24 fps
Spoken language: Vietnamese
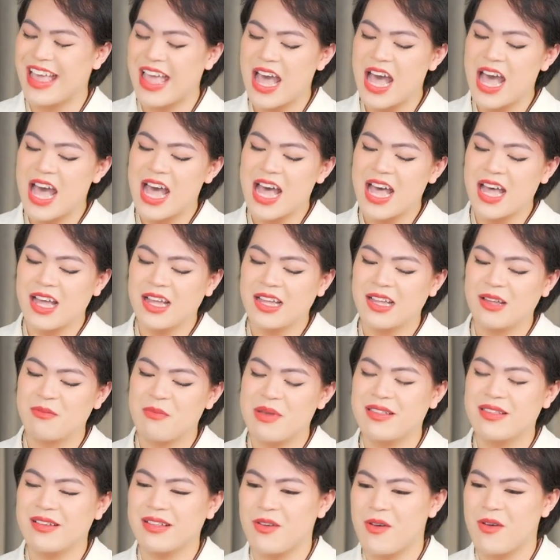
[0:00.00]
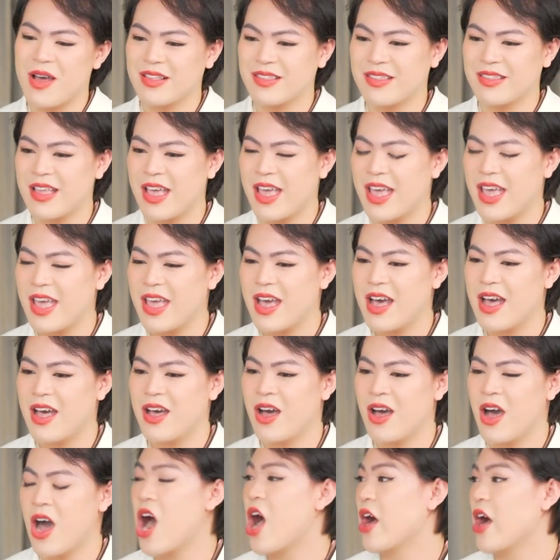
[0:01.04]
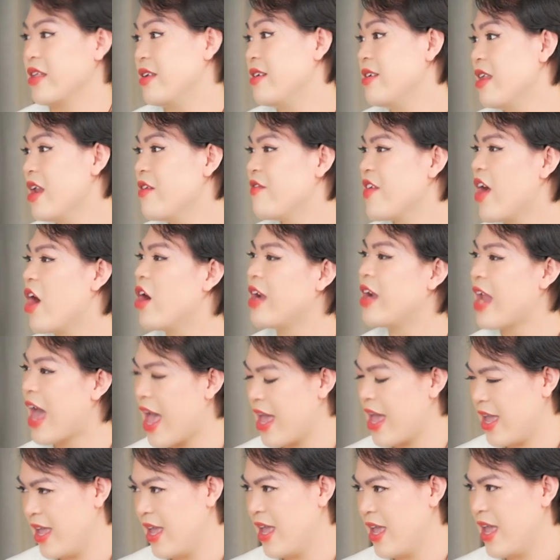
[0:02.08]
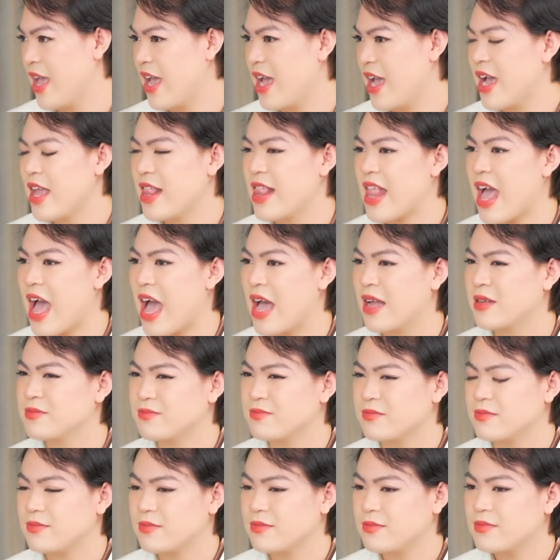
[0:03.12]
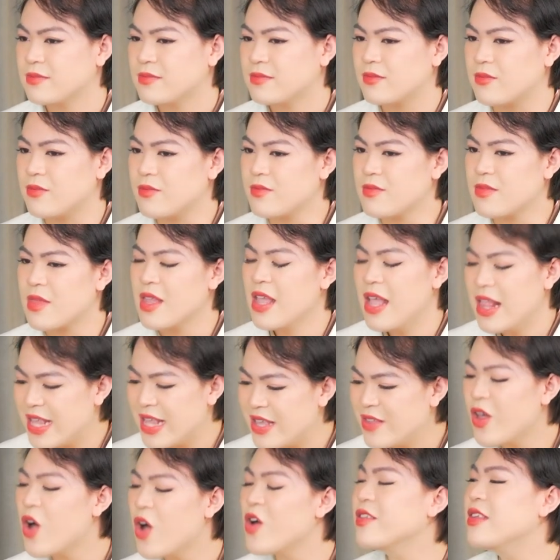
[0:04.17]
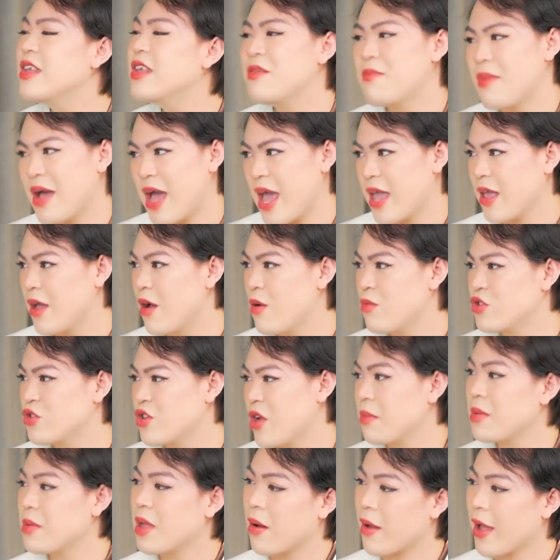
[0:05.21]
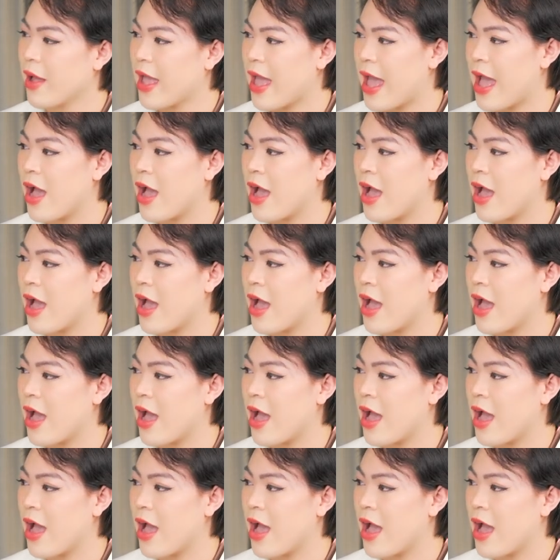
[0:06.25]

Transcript: sẽ à, bây giờ thì hoàng sẽ à, hỏi thứ nhất là phải hỏi lại là lý do gì mà anh không cho em nhiều khách